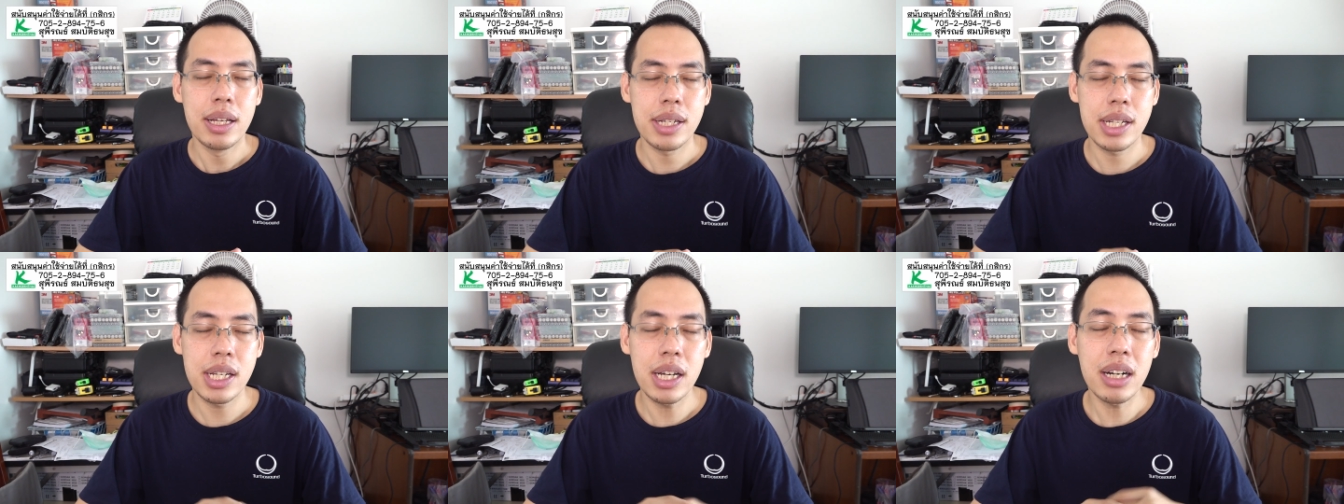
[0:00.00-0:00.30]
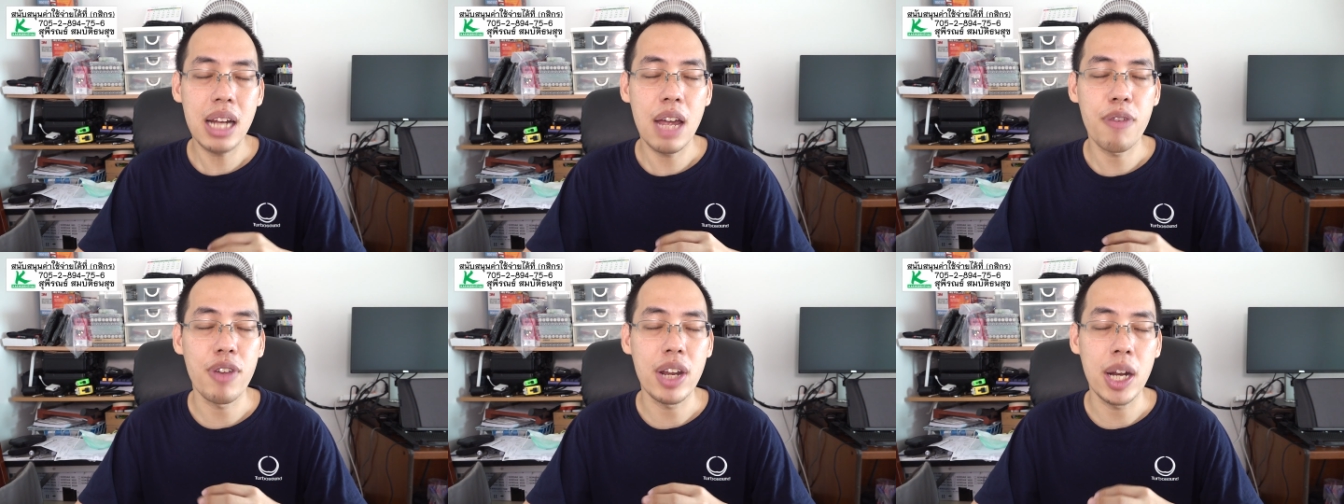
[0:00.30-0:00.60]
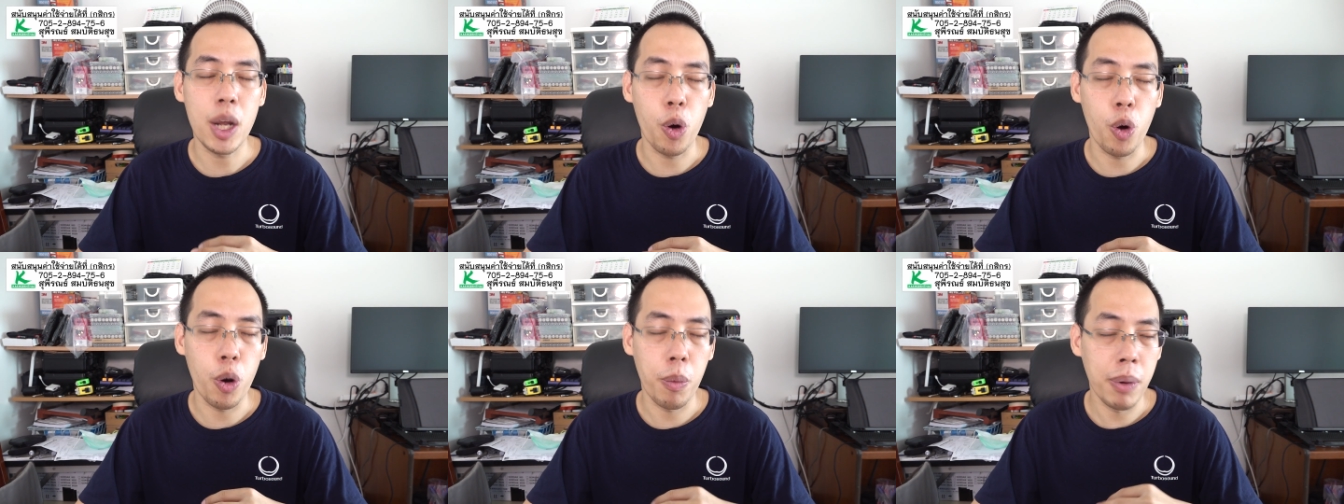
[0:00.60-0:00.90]
ซึ่งในวิ
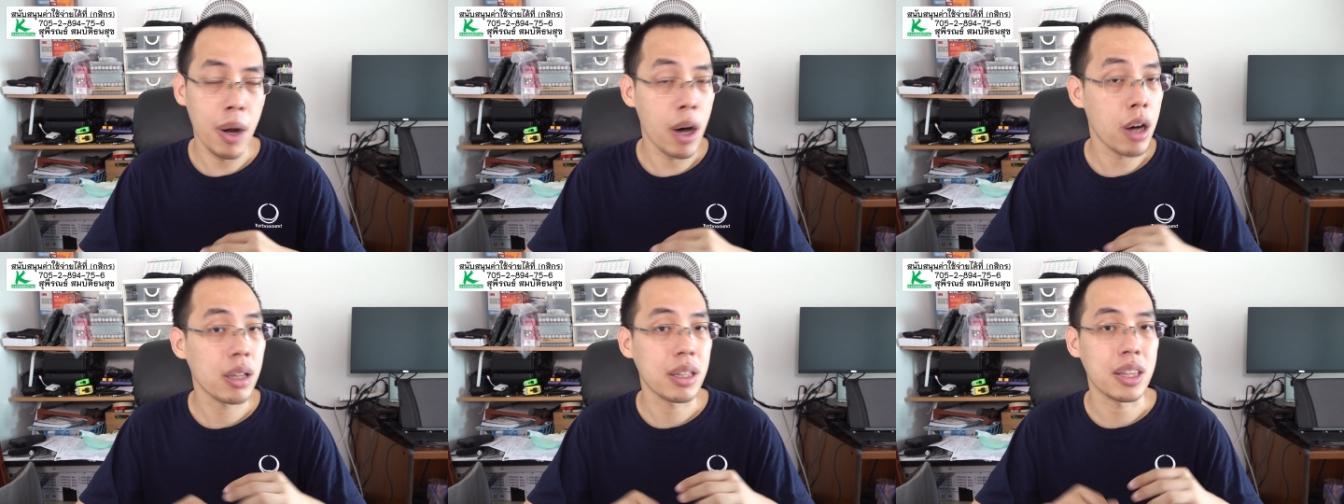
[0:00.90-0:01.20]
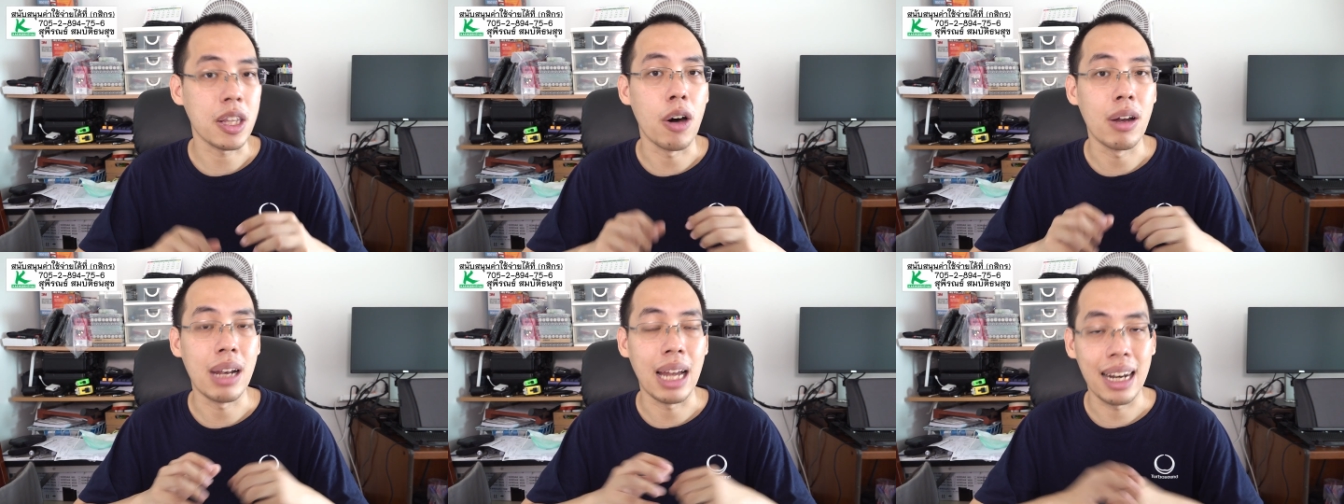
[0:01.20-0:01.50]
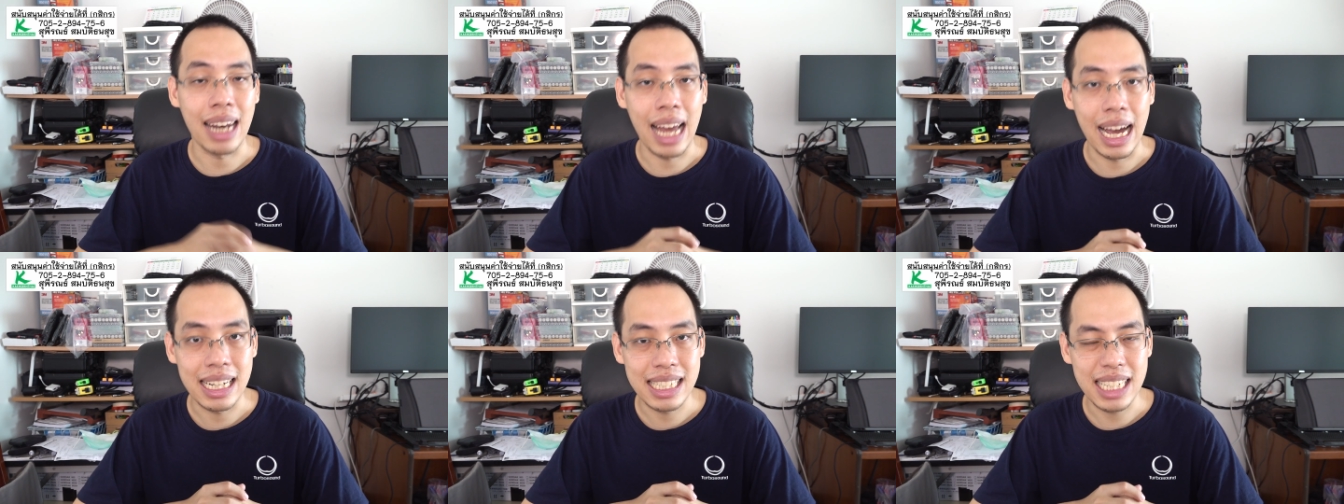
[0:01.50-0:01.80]
ดีโอบล็อกตอน
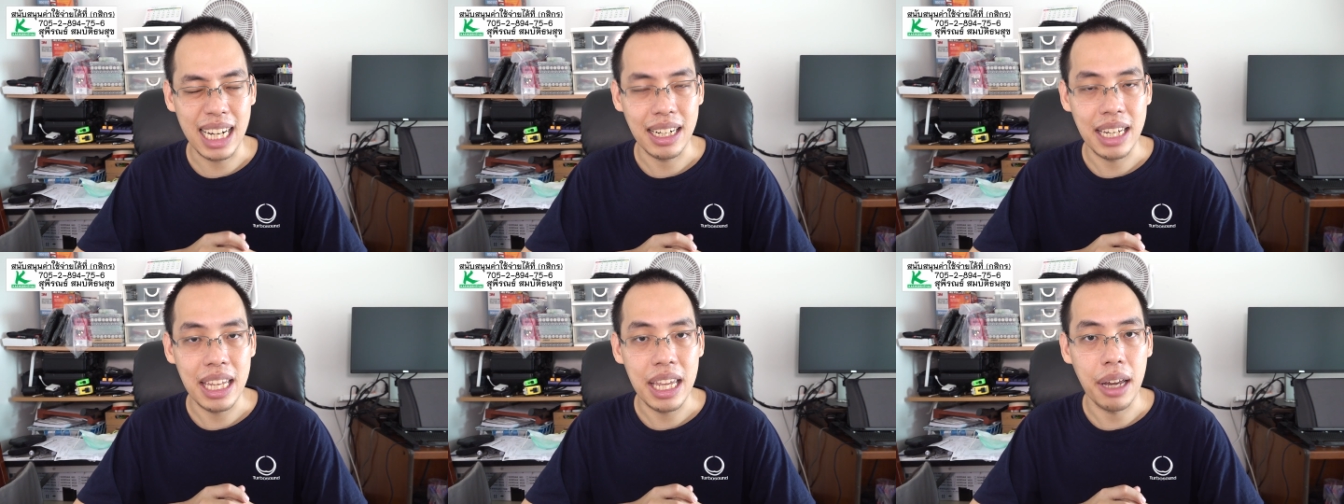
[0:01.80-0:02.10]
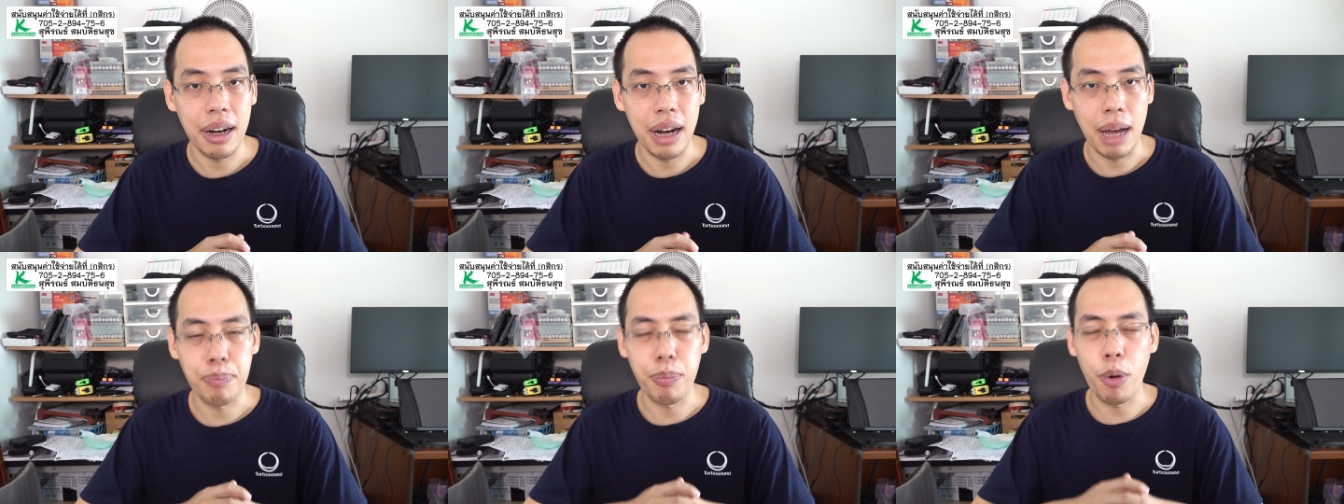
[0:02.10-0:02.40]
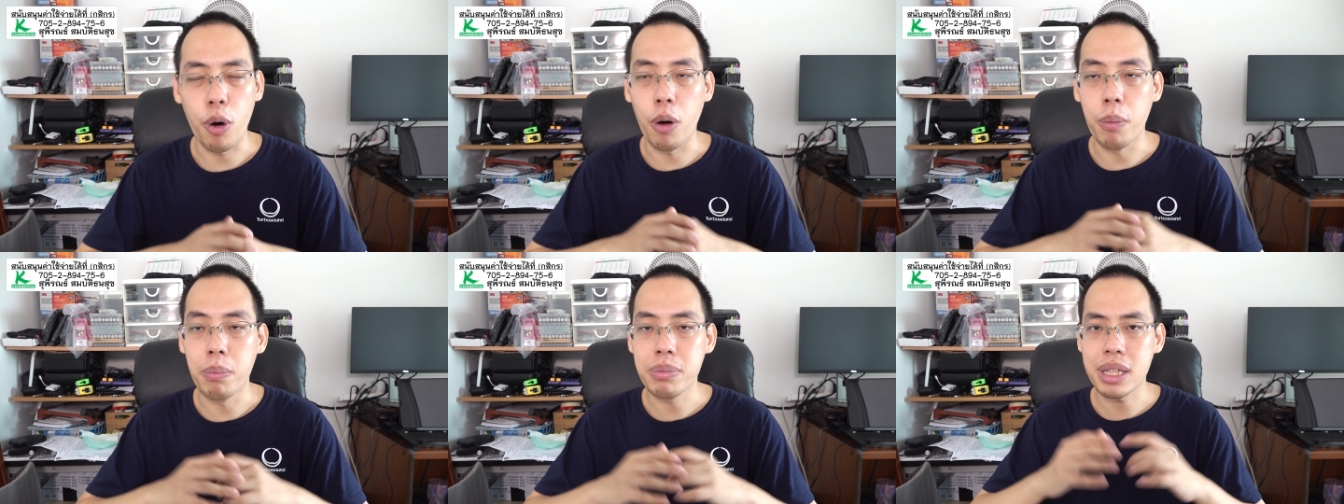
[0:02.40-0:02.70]
หลังๆ จากนี้ครับ
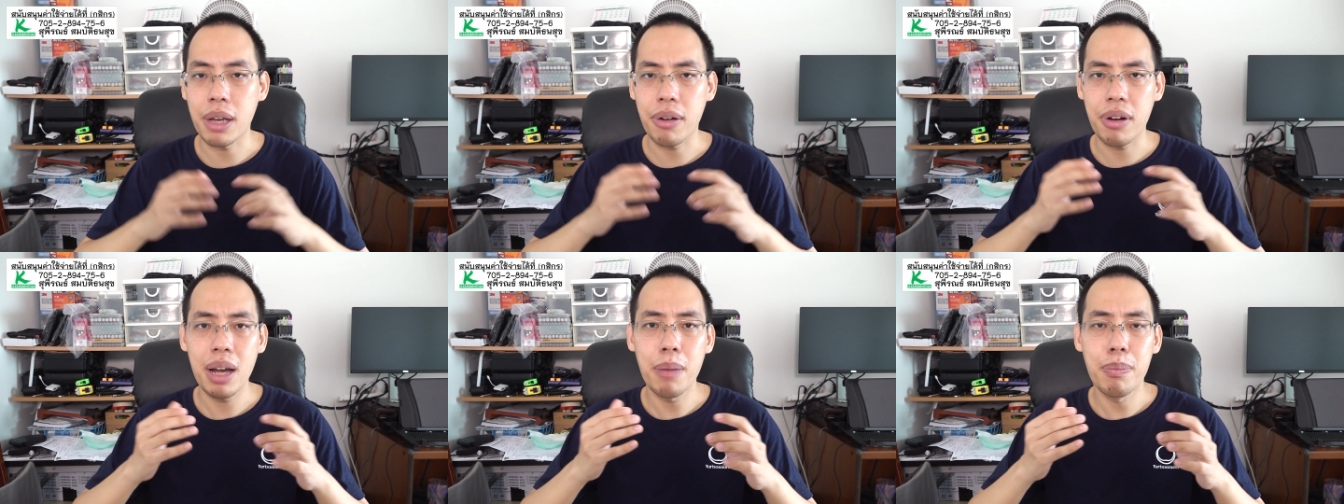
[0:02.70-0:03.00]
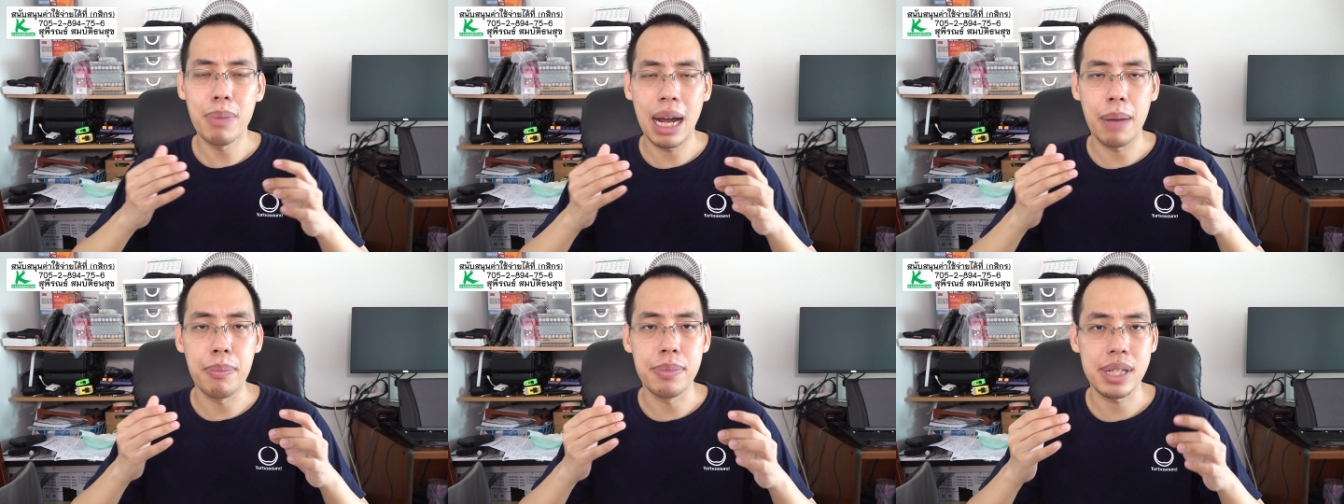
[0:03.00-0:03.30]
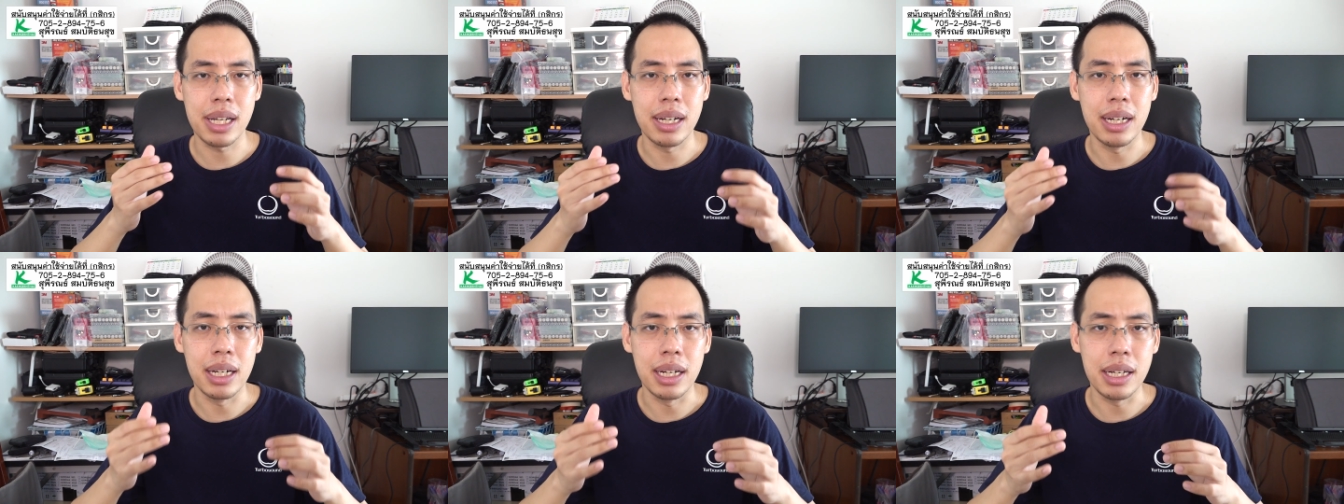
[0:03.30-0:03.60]
ผมจะเริ่มนำ
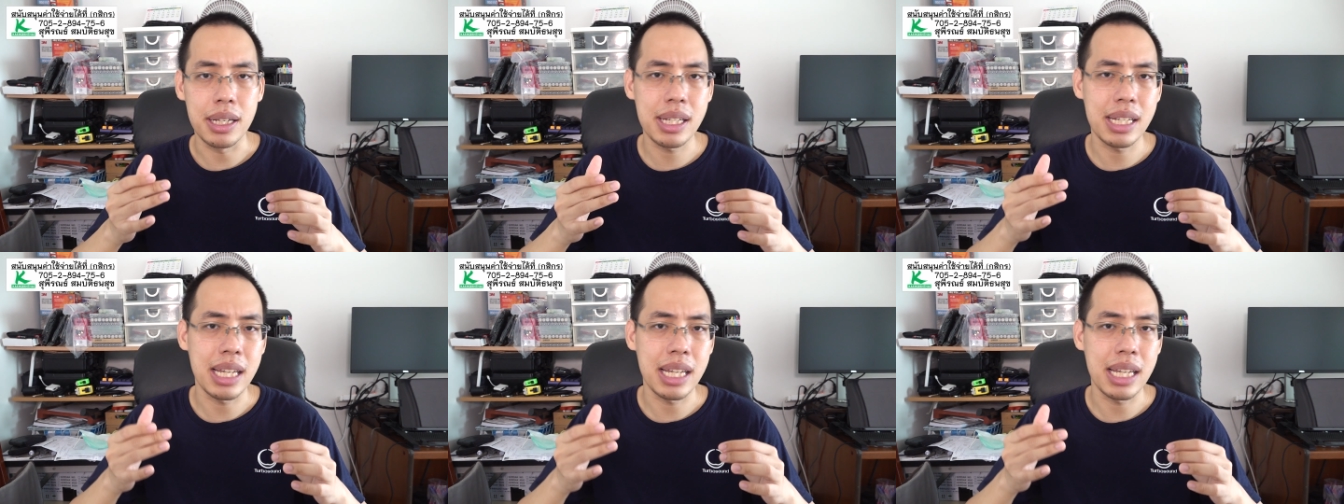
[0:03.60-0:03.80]
เสนอ